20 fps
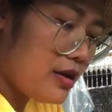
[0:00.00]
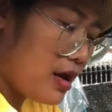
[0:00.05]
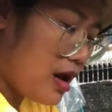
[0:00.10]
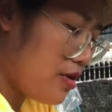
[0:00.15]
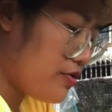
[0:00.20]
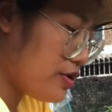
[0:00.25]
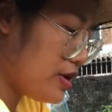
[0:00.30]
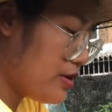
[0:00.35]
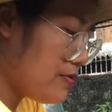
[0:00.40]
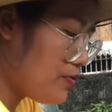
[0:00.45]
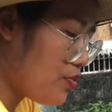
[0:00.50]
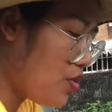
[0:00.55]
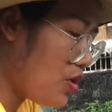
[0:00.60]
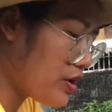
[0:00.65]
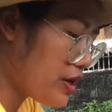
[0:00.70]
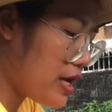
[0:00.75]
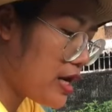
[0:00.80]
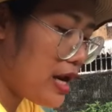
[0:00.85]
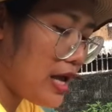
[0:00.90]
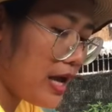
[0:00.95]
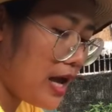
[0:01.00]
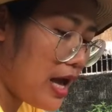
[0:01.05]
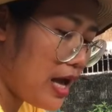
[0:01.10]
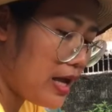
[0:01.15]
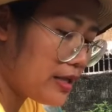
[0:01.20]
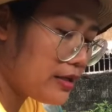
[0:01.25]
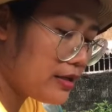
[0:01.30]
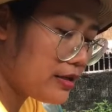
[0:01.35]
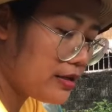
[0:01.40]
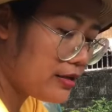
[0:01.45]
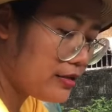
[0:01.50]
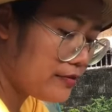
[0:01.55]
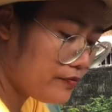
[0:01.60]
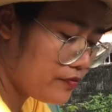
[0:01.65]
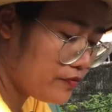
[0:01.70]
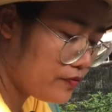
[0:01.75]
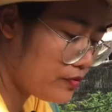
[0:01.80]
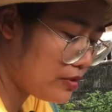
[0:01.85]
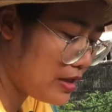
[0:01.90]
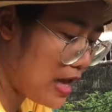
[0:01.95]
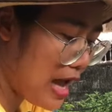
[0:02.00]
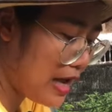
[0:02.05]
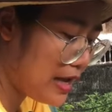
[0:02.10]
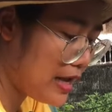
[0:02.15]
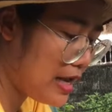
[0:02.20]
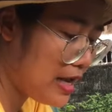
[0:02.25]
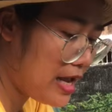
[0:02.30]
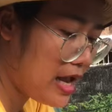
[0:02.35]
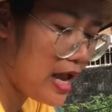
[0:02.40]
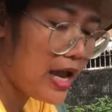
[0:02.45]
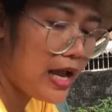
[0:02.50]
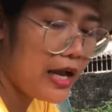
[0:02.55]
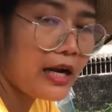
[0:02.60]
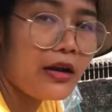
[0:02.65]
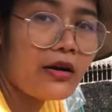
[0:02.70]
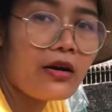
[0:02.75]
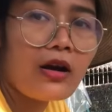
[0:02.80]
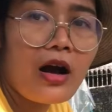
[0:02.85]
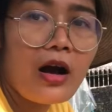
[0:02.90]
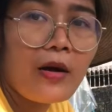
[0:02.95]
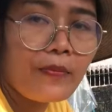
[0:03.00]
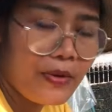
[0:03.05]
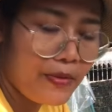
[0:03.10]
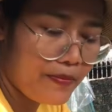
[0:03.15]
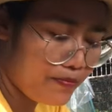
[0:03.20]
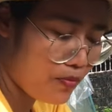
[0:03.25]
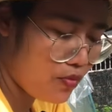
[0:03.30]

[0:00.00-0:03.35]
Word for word: เอาดินพวกนี้แหละค่ะ ตากให้แห้งแล้วก็เอาไป